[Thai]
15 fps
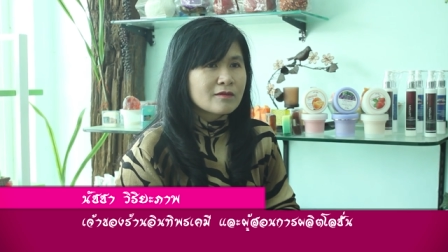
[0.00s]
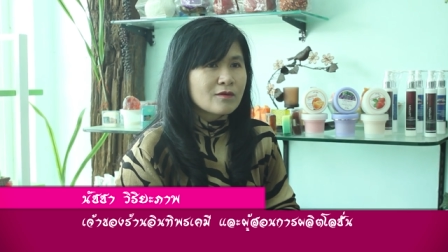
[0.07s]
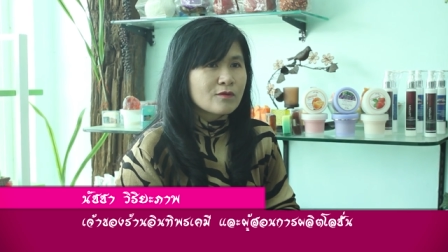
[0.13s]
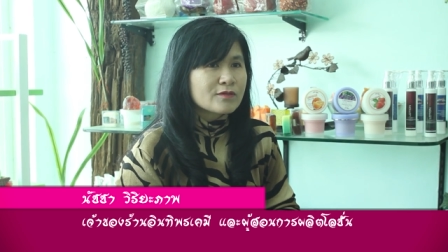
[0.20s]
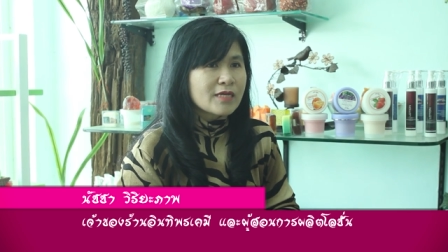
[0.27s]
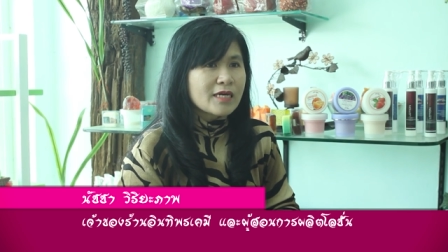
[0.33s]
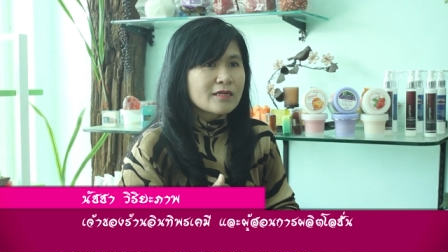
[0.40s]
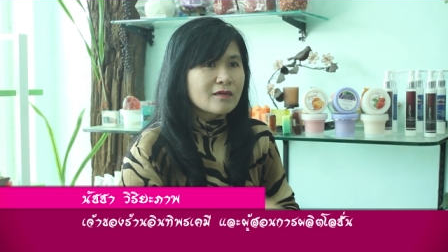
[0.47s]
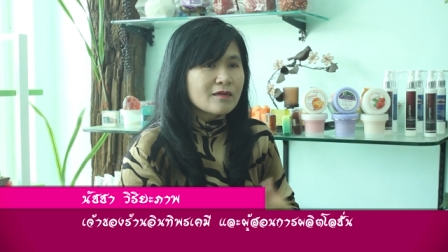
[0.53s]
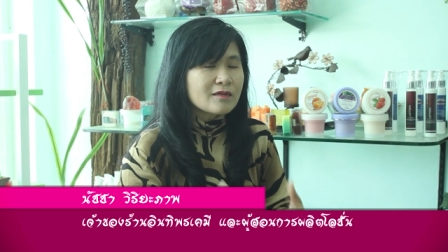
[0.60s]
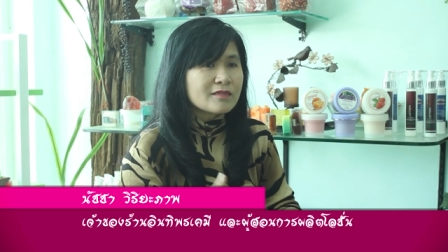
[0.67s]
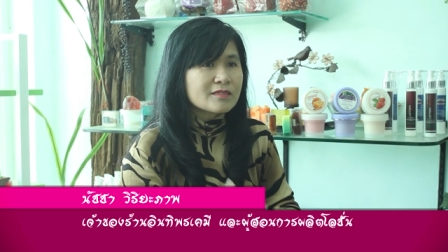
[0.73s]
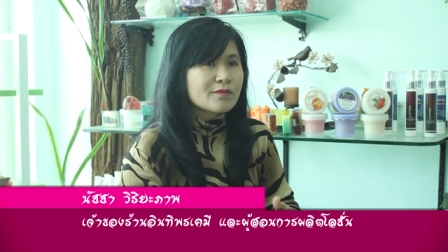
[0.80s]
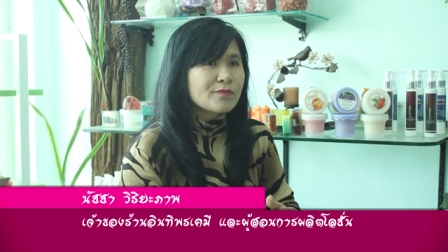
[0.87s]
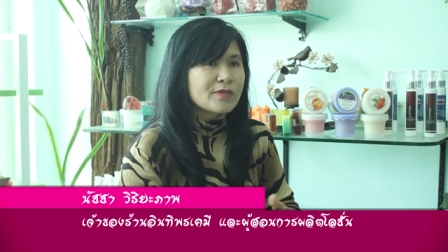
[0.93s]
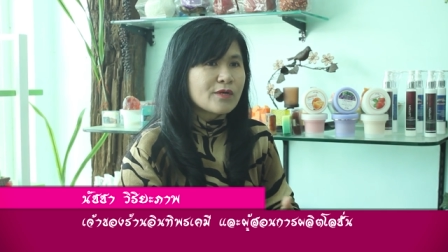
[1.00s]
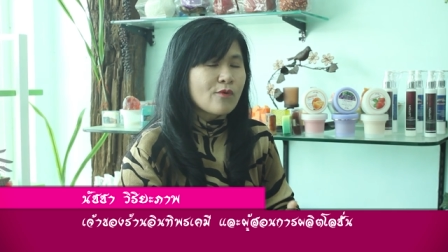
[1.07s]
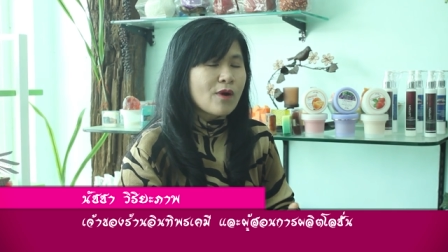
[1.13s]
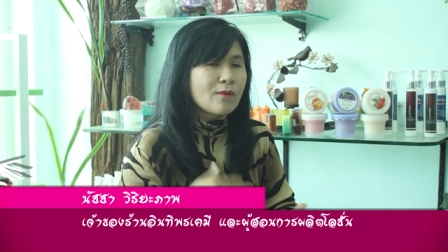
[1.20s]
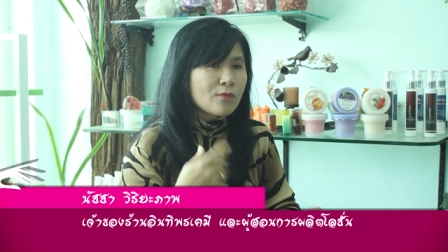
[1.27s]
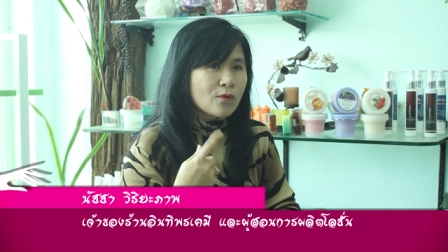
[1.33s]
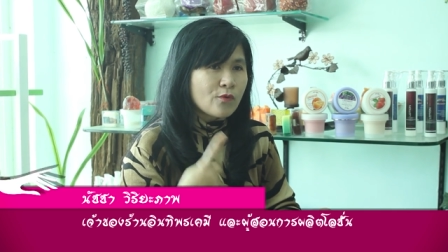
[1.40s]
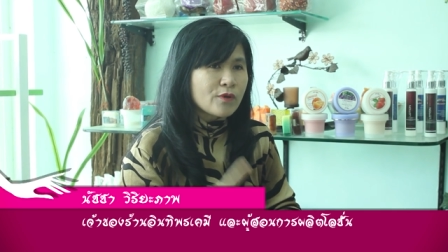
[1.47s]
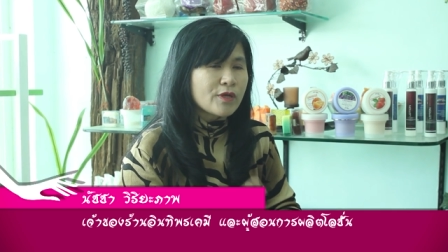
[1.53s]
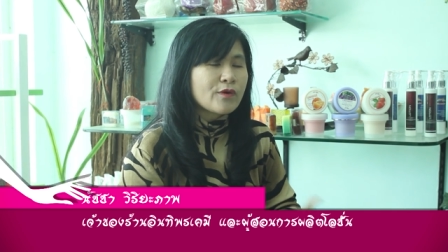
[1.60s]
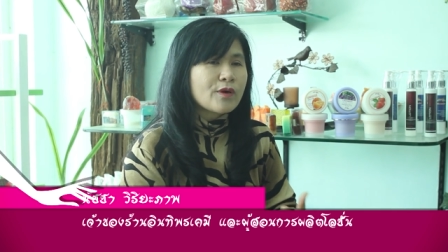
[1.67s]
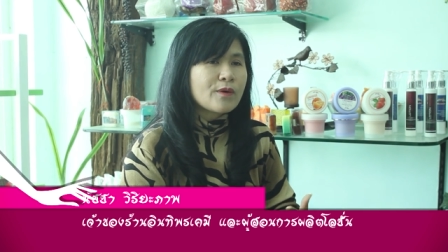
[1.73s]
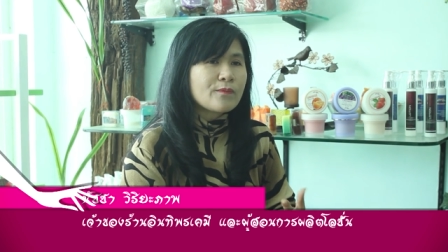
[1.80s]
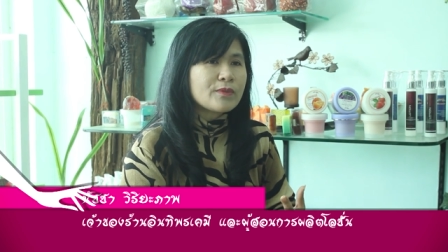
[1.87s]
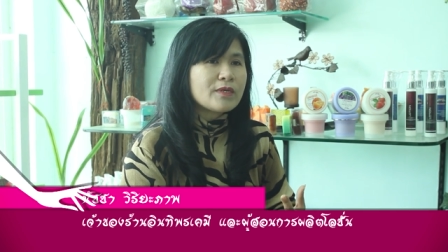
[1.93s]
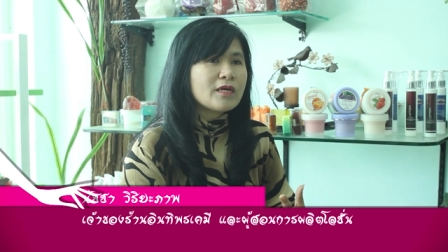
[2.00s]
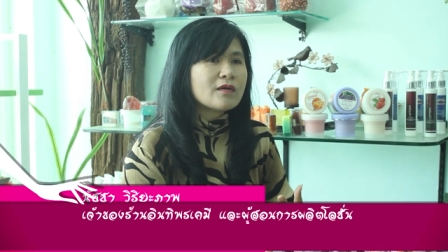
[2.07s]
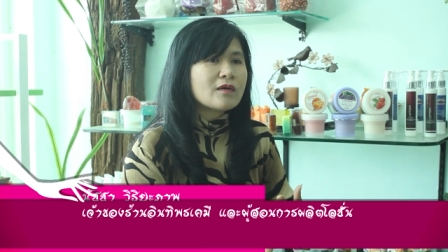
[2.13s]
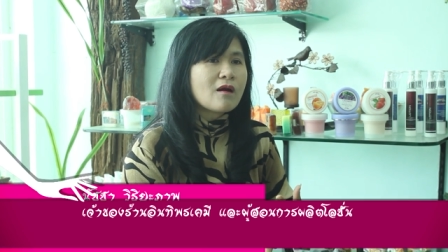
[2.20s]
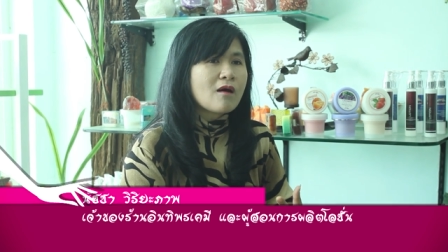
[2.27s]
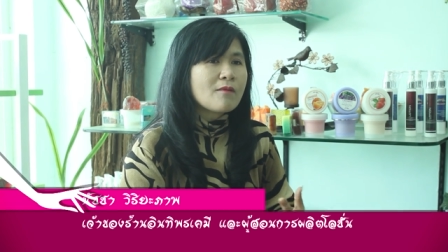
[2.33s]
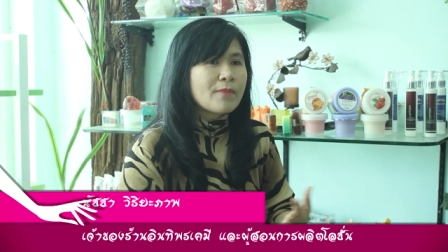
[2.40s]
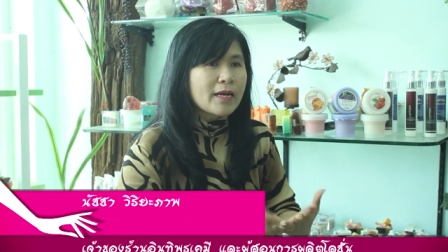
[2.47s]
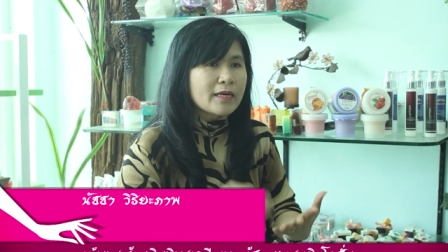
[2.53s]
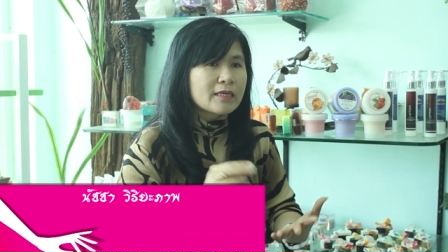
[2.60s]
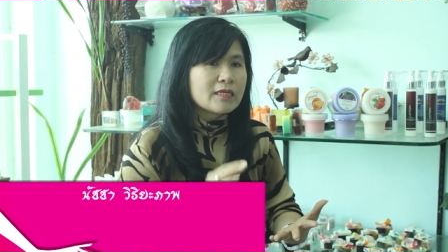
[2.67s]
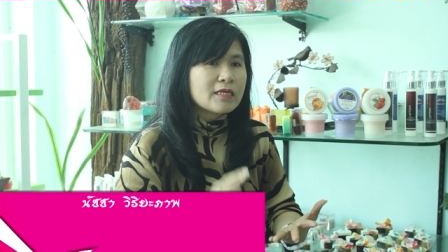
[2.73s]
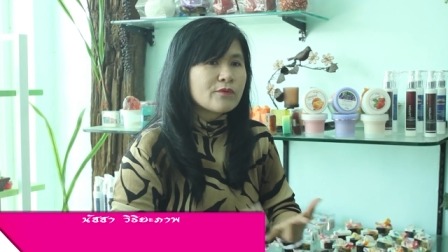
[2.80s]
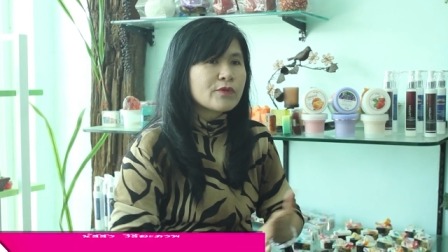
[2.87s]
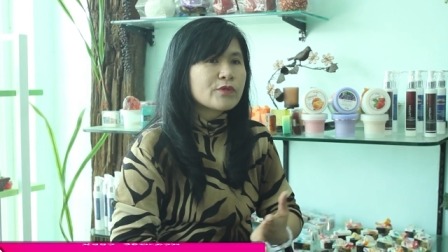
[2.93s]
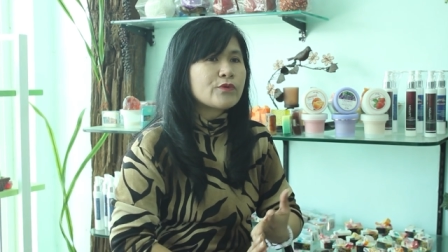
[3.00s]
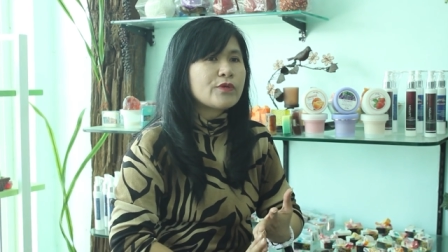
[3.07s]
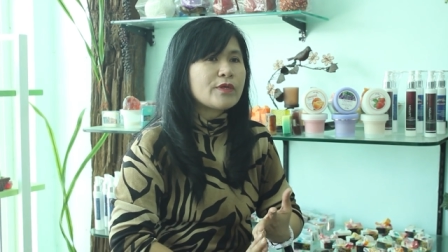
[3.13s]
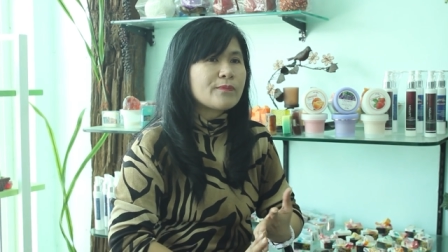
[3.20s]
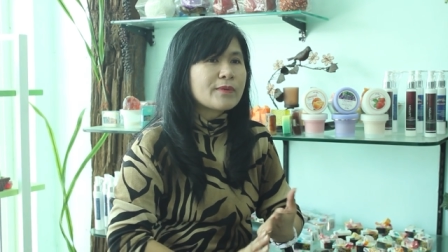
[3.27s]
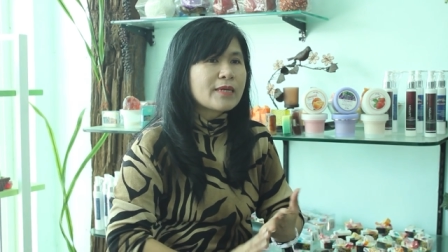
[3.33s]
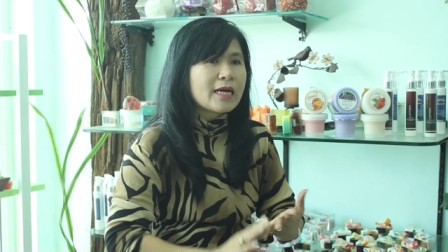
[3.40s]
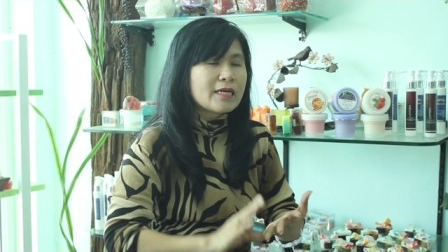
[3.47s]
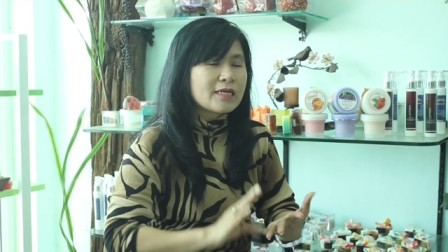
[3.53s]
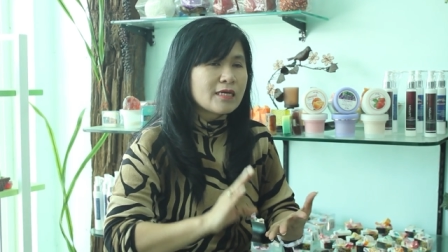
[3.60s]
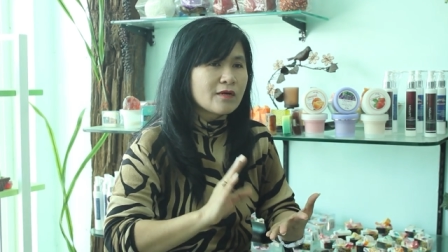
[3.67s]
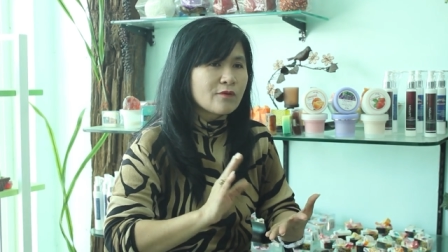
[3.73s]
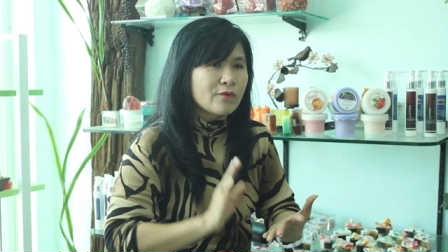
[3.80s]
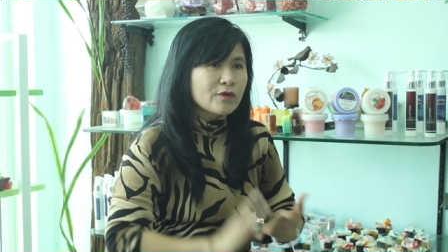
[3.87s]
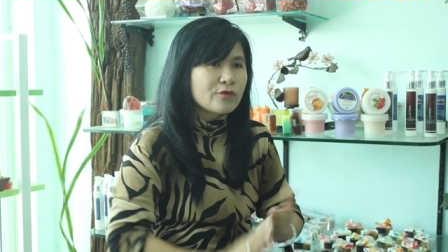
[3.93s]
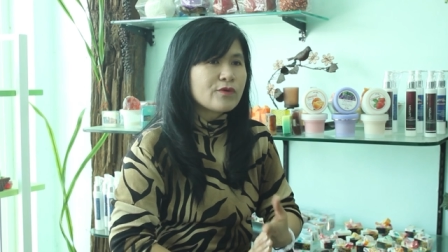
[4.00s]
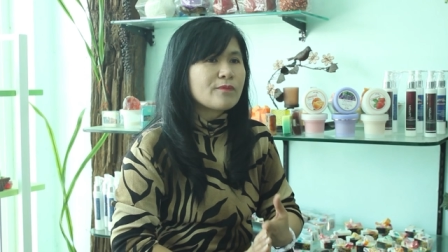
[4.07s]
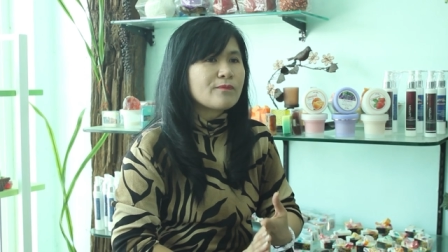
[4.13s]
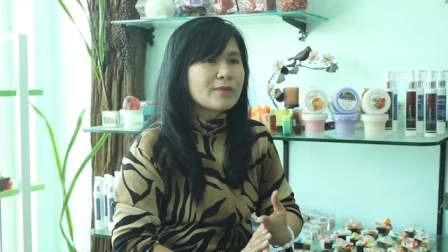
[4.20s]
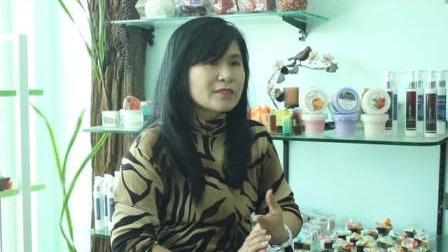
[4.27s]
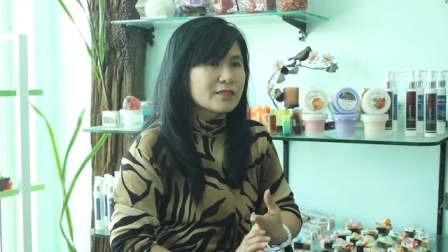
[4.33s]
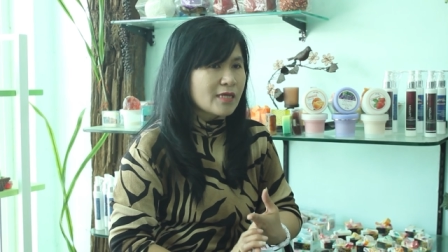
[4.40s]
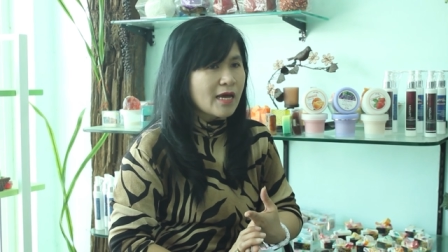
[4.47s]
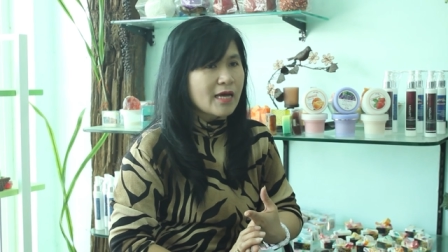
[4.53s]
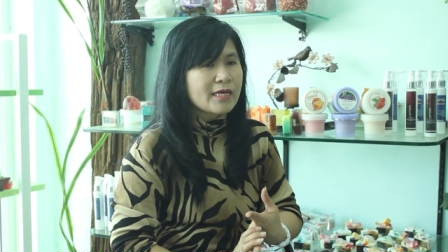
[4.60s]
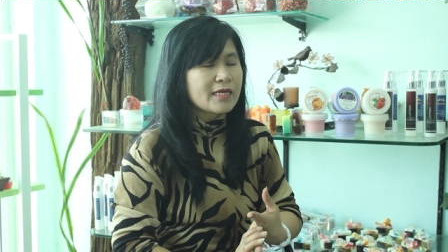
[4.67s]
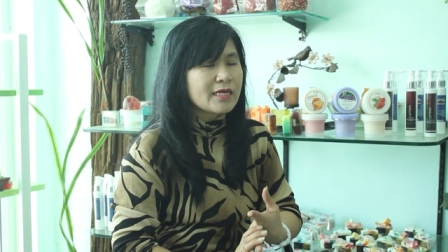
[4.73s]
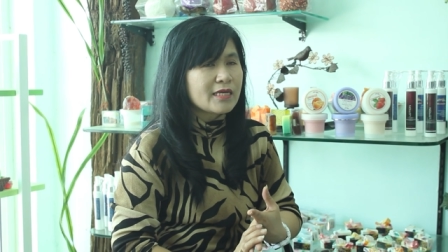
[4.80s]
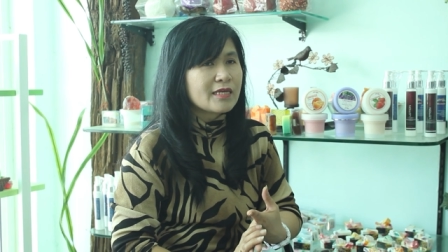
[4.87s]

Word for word: โลชั่น ก็เลยจะมีความรู้เกี่ยวกับเรื่องรอแมต์เรื่องวัตถุดิบการเลือกวัตถุดิบมาใช้